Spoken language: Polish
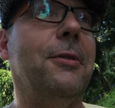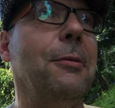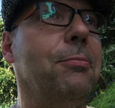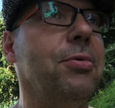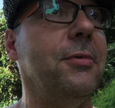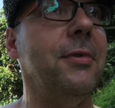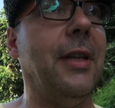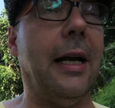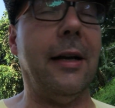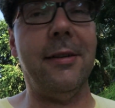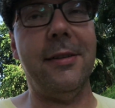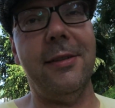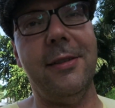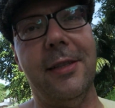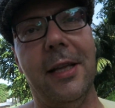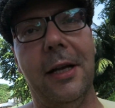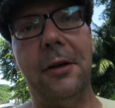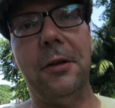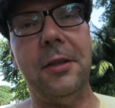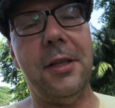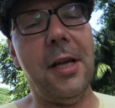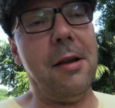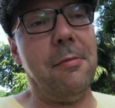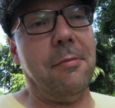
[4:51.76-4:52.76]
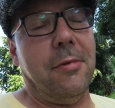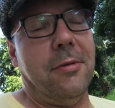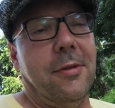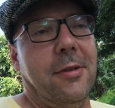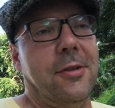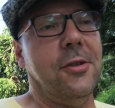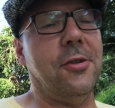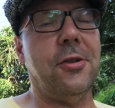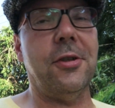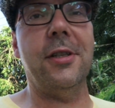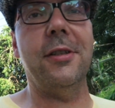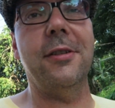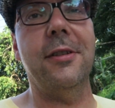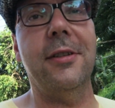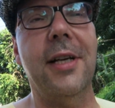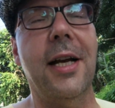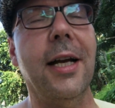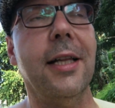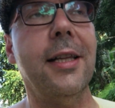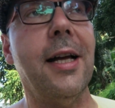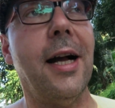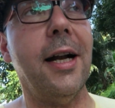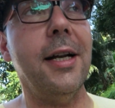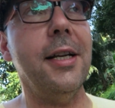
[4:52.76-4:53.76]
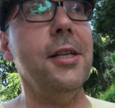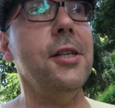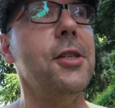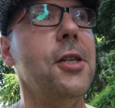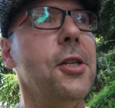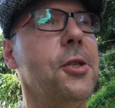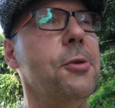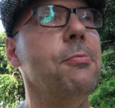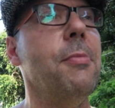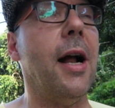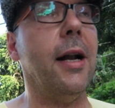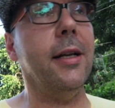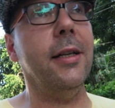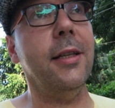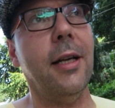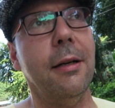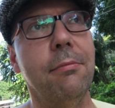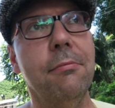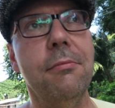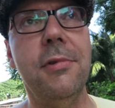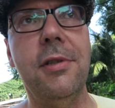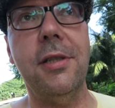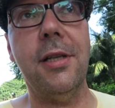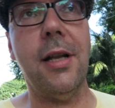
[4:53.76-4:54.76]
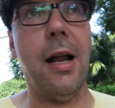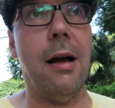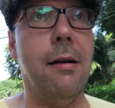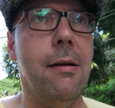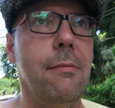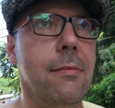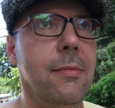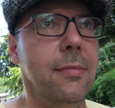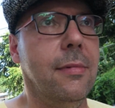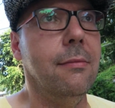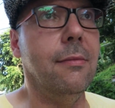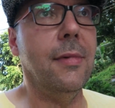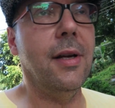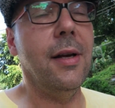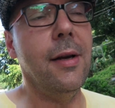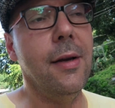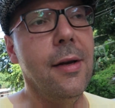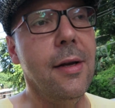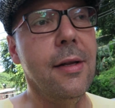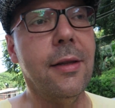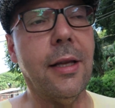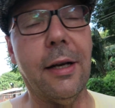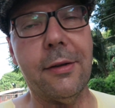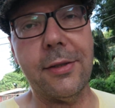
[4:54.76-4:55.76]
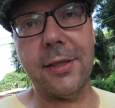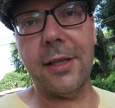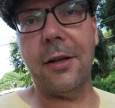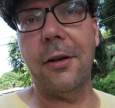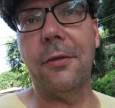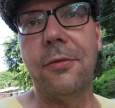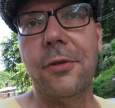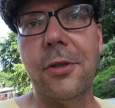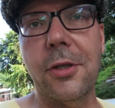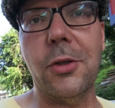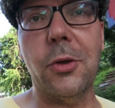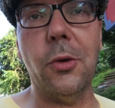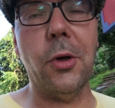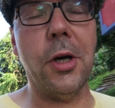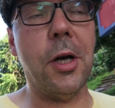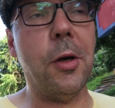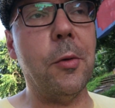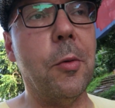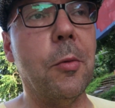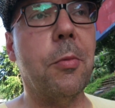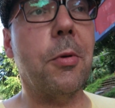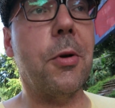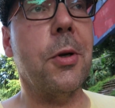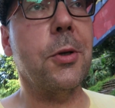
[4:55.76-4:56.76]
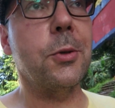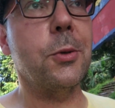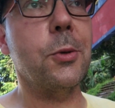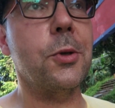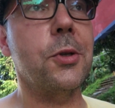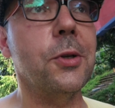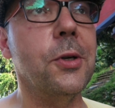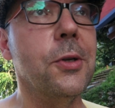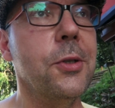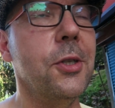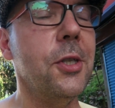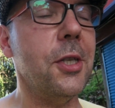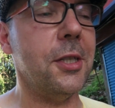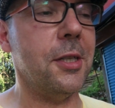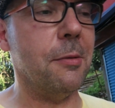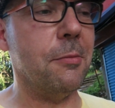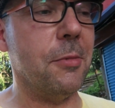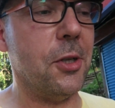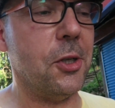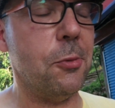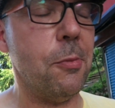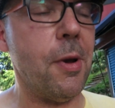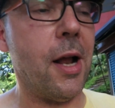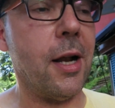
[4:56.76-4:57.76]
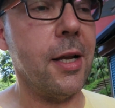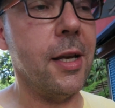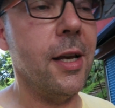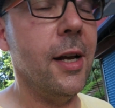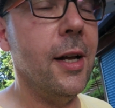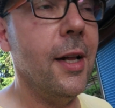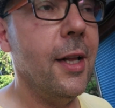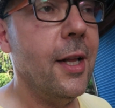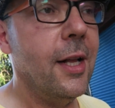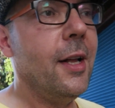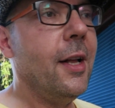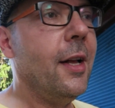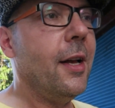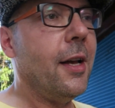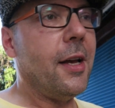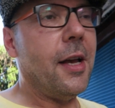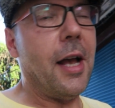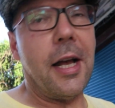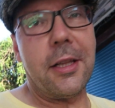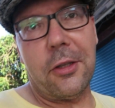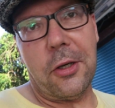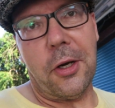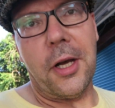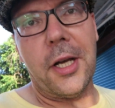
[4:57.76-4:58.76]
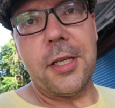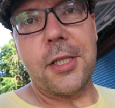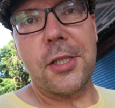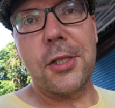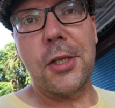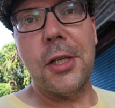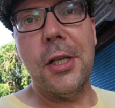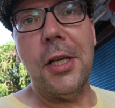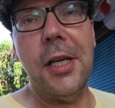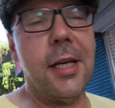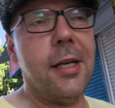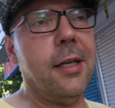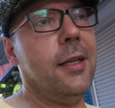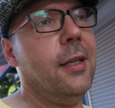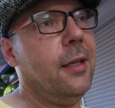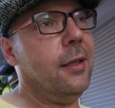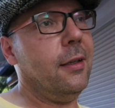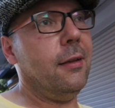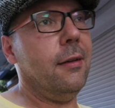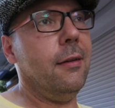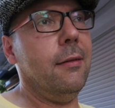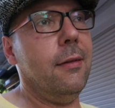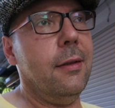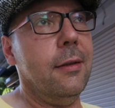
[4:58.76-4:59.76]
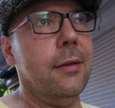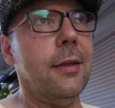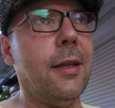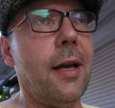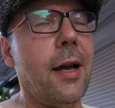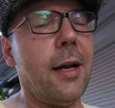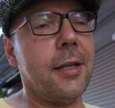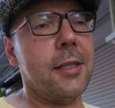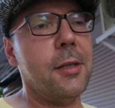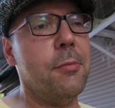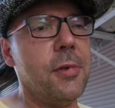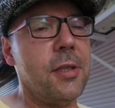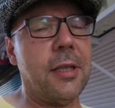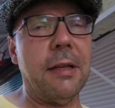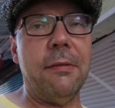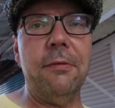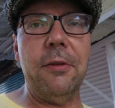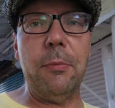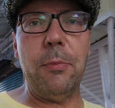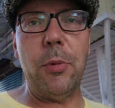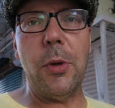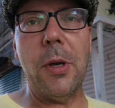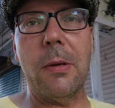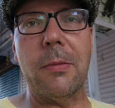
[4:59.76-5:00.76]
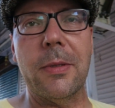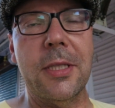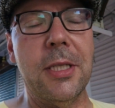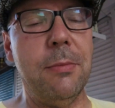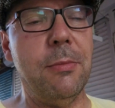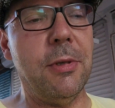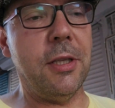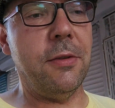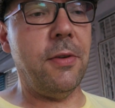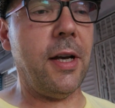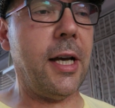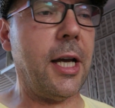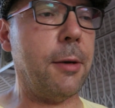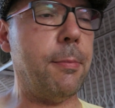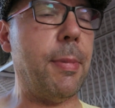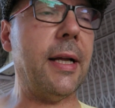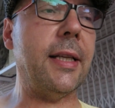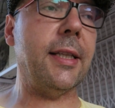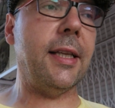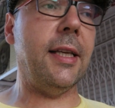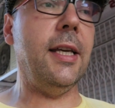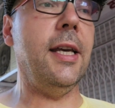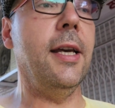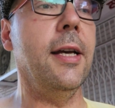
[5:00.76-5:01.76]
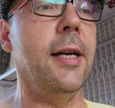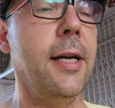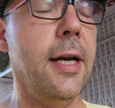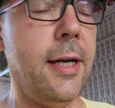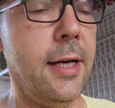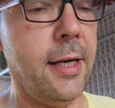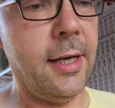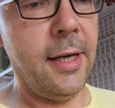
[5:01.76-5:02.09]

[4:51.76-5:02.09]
to tak z tego bo coś gadali, się śmiali, tak myślałem, tak z tego wnioskuję po prostu, że oni się ze mnie śmiali. Ja trochę z nich i, i tak sobie tam wypiłem z nimi dwie herbatki